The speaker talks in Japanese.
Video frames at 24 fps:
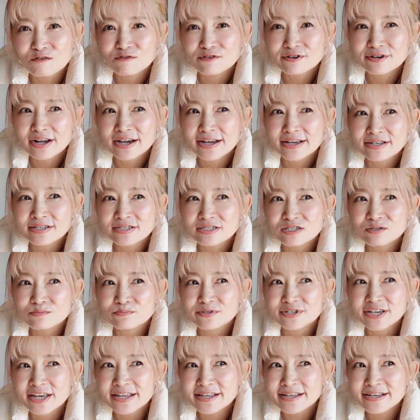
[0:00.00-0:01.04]

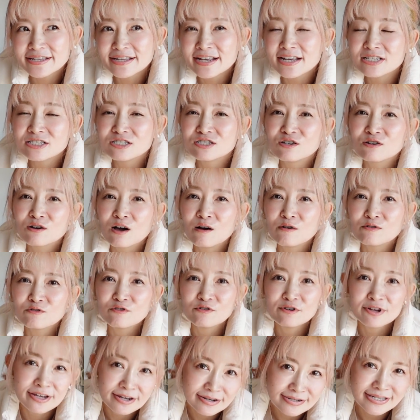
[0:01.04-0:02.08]
オンラインショップ限定サイズとかを
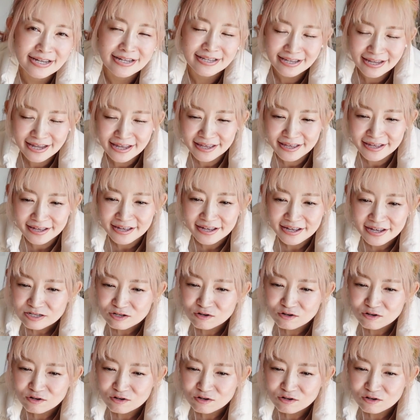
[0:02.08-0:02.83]
取り寄せて、